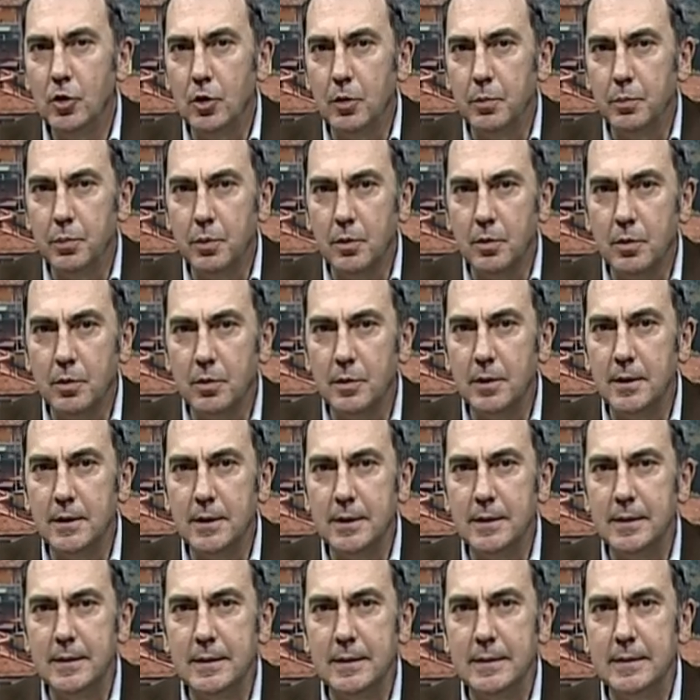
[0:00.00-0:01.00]
dopo
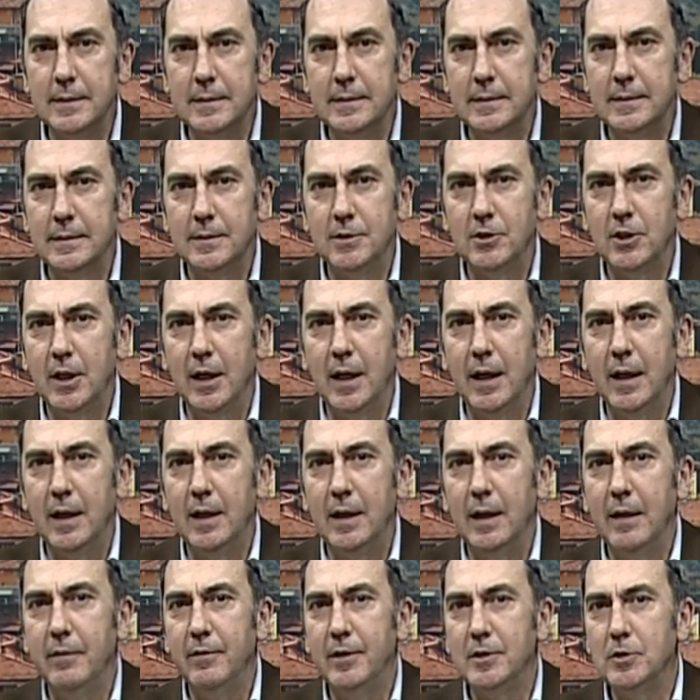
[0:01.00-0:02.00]
eh,
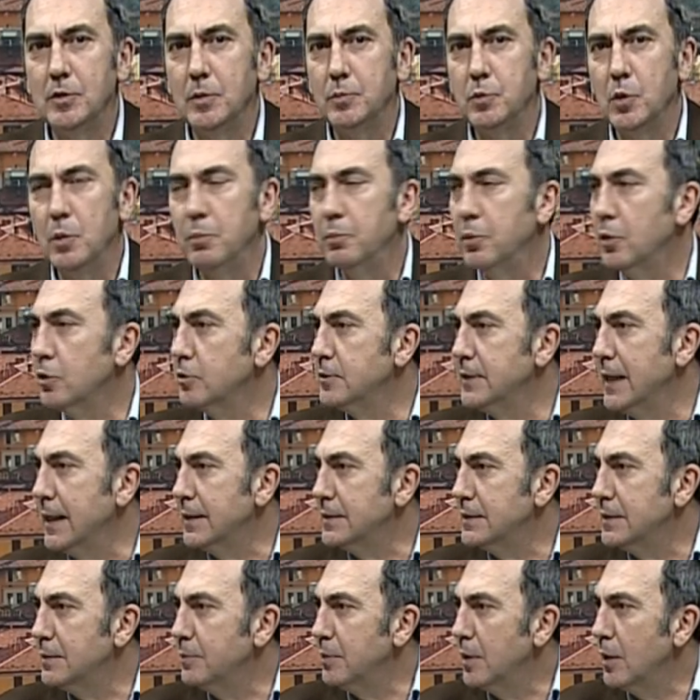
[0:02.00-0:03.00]
c'è l'evento più
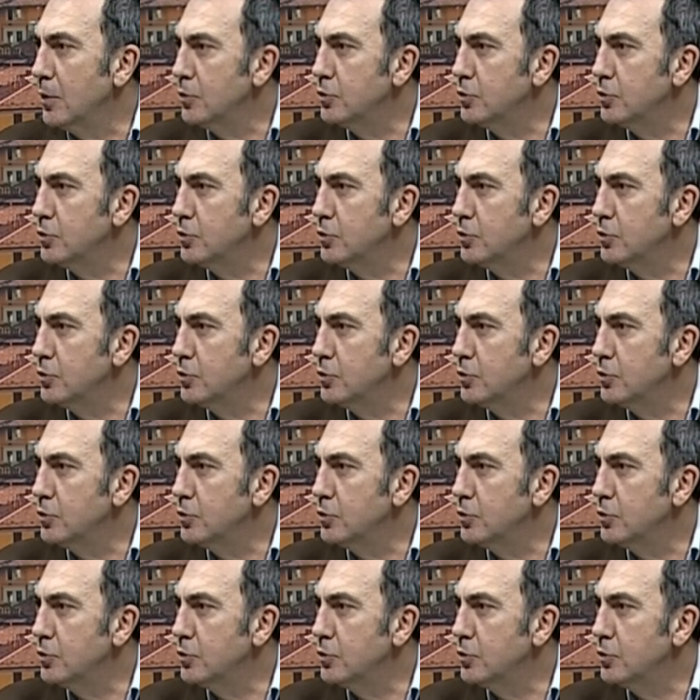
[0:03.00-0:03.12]
importante per